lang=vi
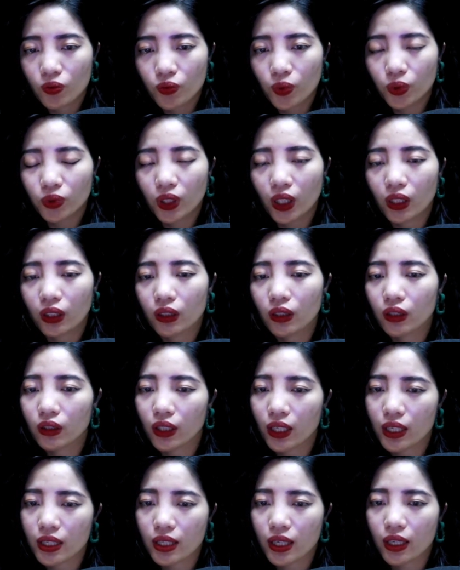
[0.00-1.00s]
Vũ Thần đưa
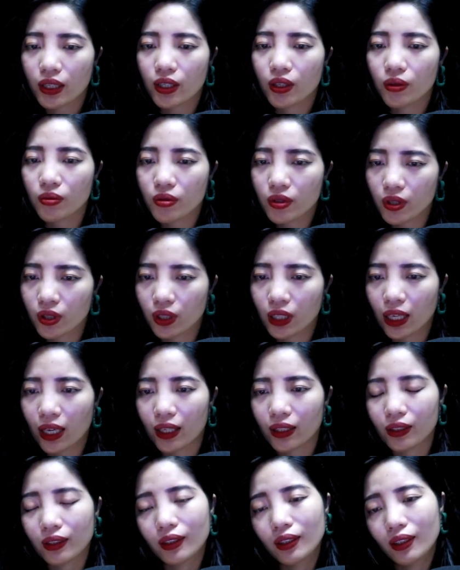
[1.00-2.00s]
tay ra hiệu dừng
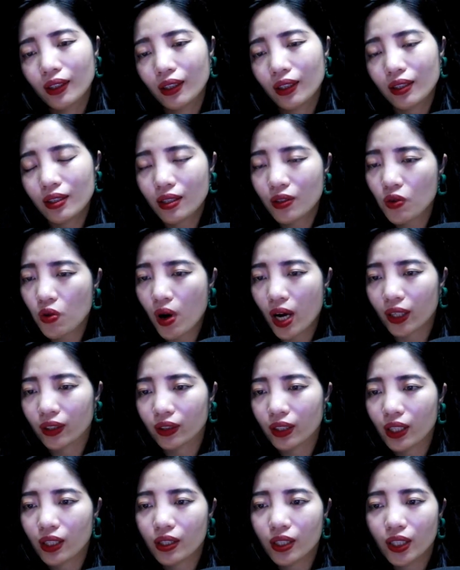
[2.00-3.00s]
lại, nhưng Hoàng
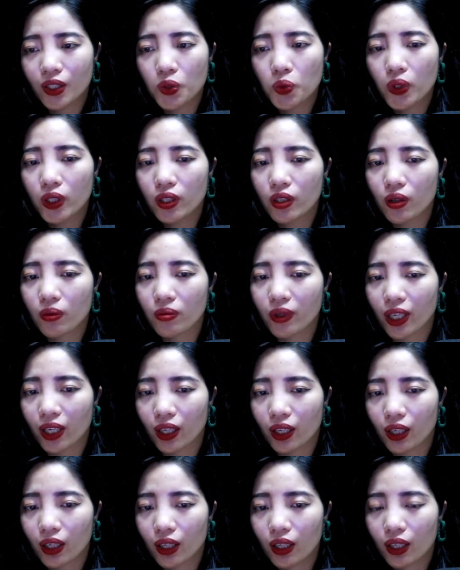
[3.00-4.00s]
Thiên nhất quyết không nghe.
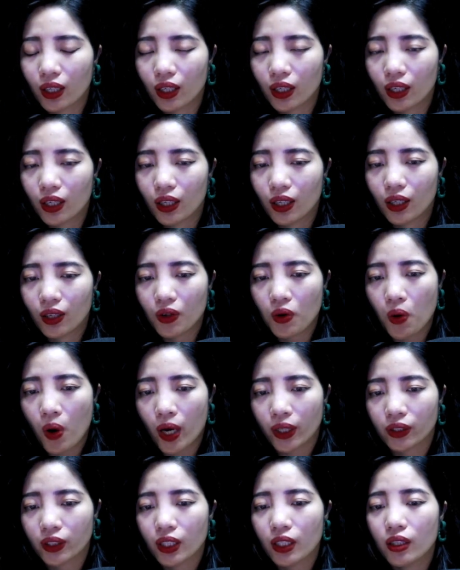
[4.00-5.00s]

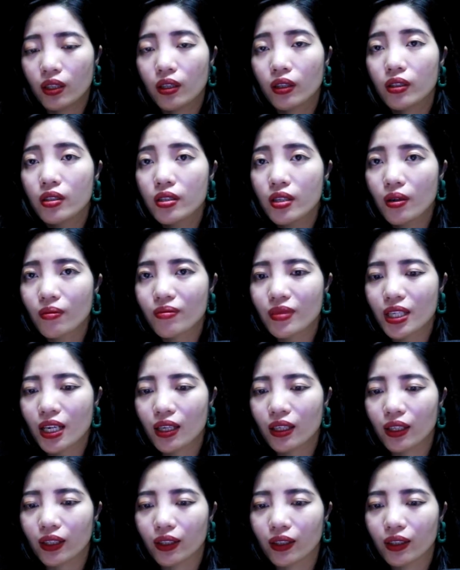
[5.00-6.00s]
Hoàng Thiên lớn giọng ra
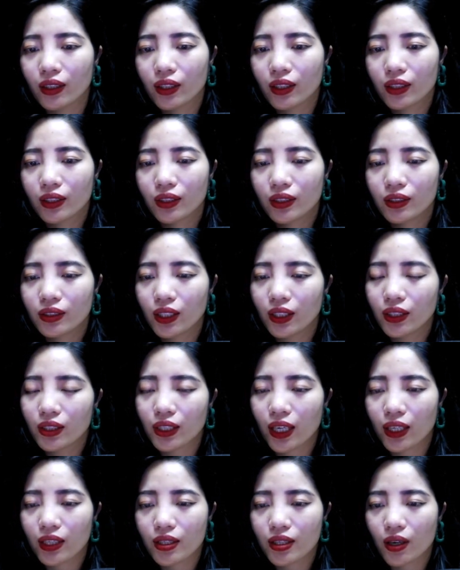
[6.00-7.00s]
lệnh, rất
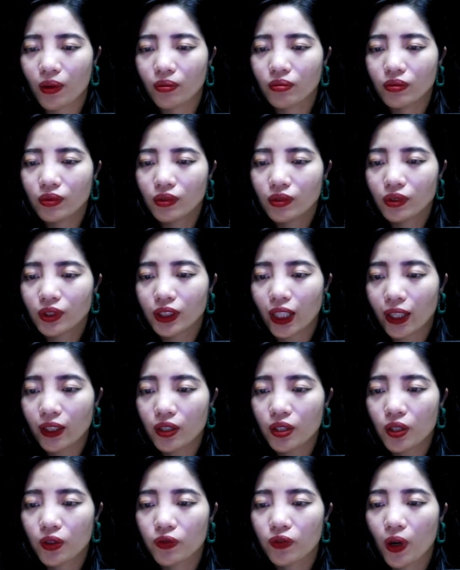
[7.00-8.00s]
nhanh chóng, cánh
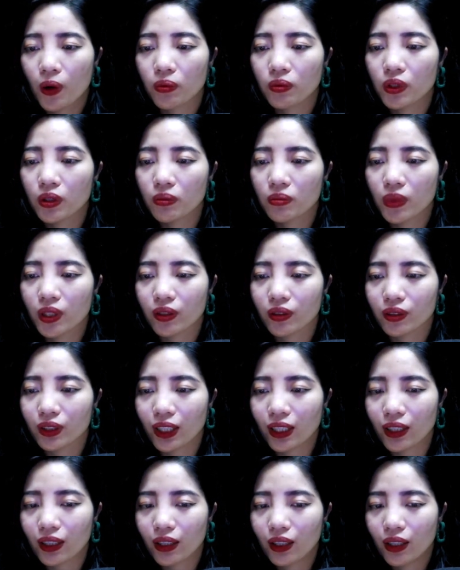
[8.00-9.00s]
cửa phòng được mở
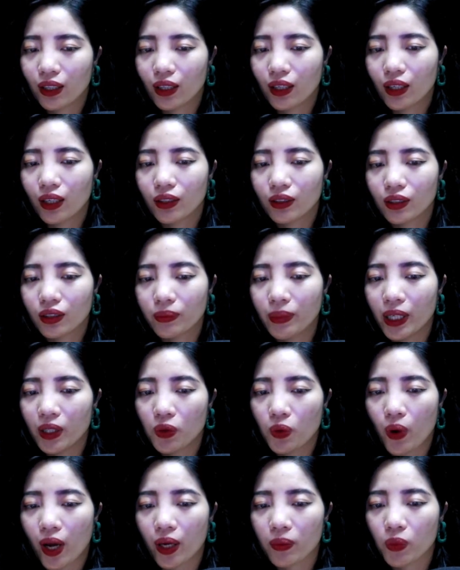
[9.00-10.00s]
ra, từ bên
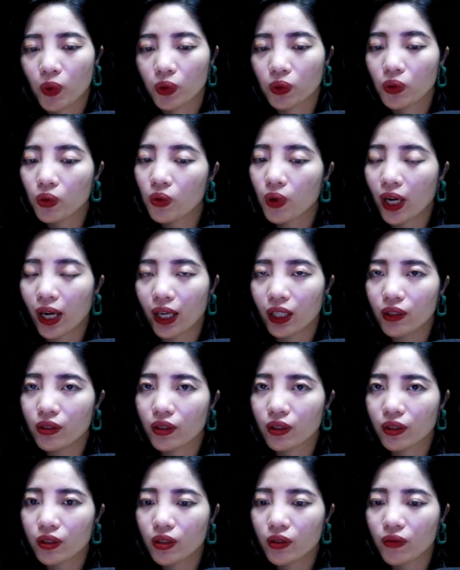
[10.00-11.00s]
ngoài một cô gái
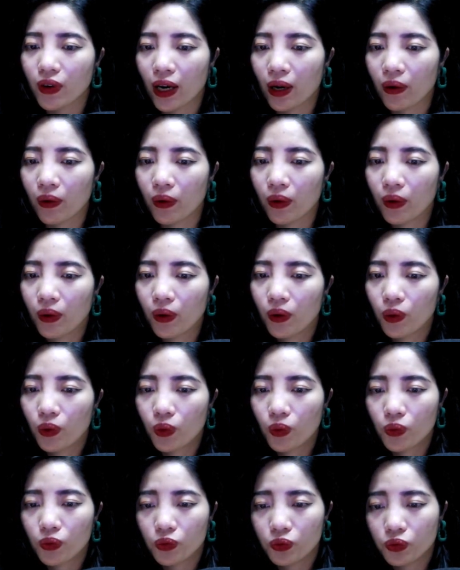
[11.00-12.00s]
được đưa vào.
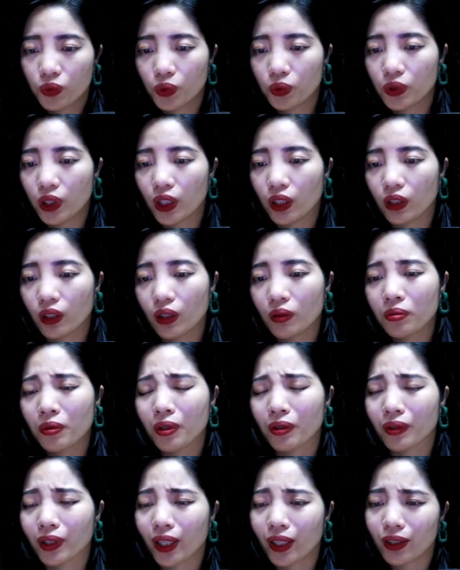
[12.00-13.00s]
Vũ Thần không
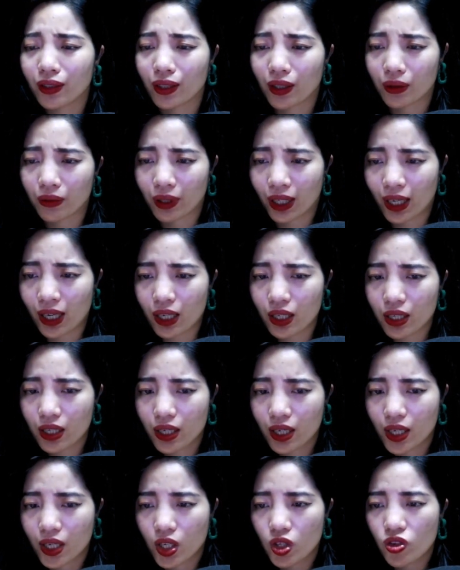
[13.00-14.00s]
còn cách nào khác,
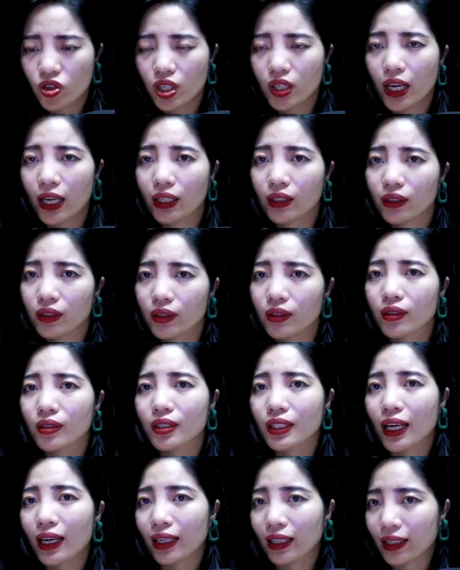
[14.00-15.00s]
chỉ đành thở
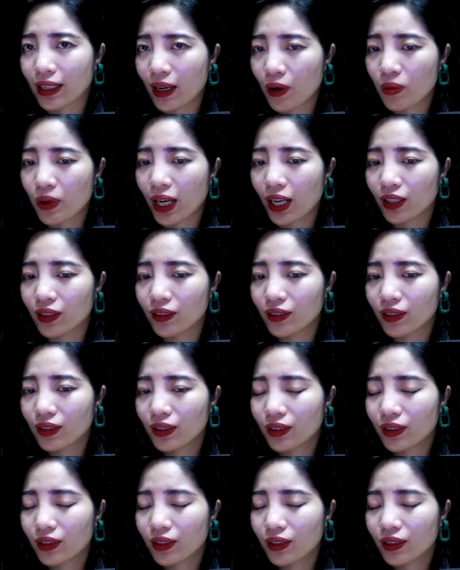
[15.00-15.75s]
dài ngao ngán.